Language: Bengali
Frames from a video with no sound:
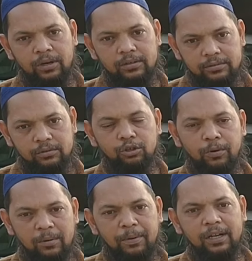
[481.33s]
আচ্ছা
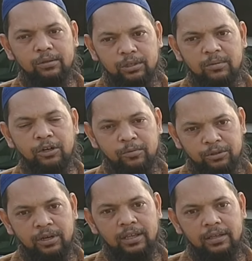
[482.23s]
উবার পাঠাও দুই হাজার মডেল
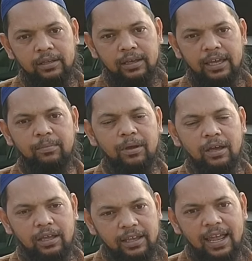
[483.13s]
পর্যন্ত নেয় এর
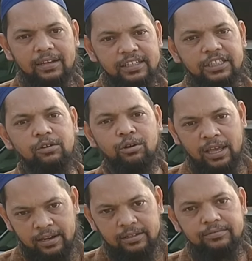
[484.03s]
এর নিচেগুলো
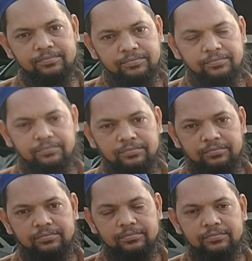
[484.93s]
নেয় না আচ্ছা ভাই